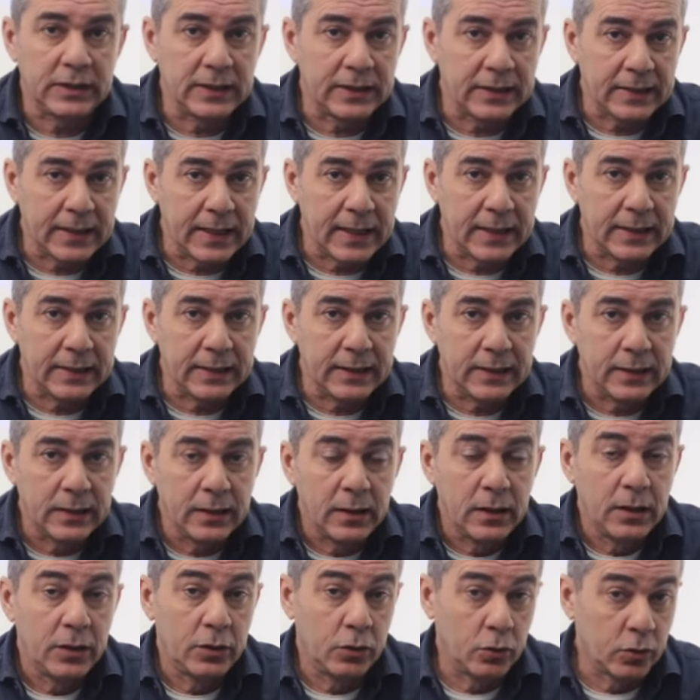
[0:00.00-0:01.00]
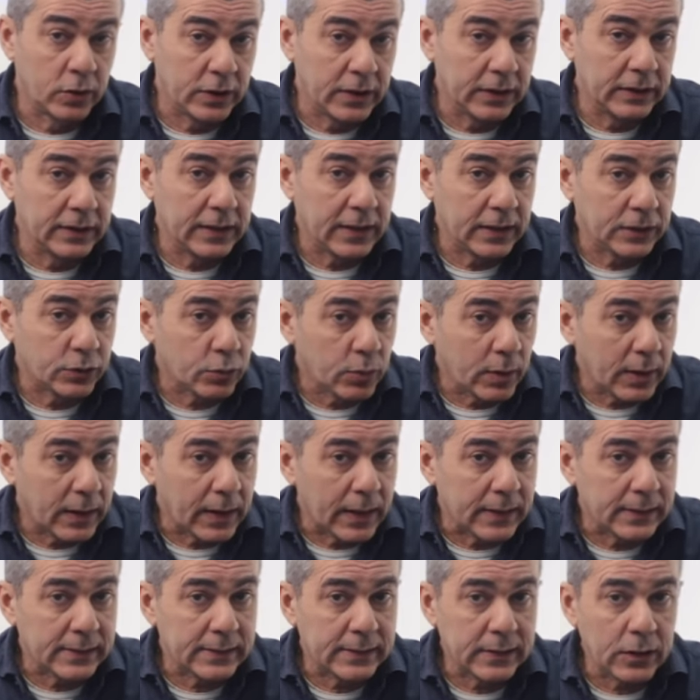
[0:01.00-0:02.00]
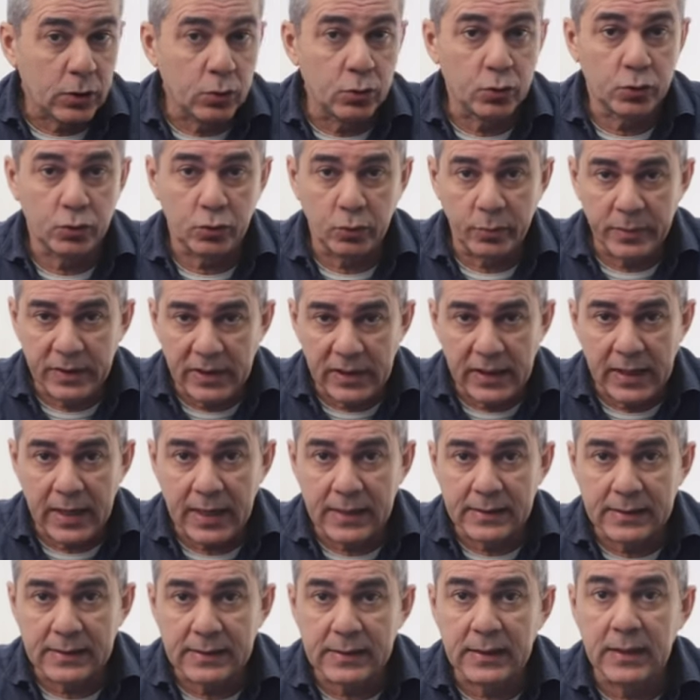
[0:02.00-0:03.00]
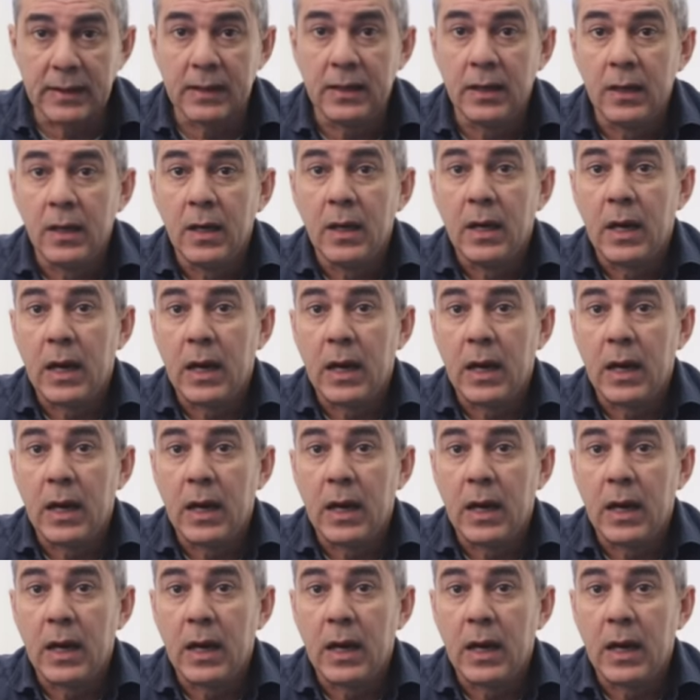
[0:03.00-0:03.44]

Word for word: del cane nonché della sua razza o somiglianza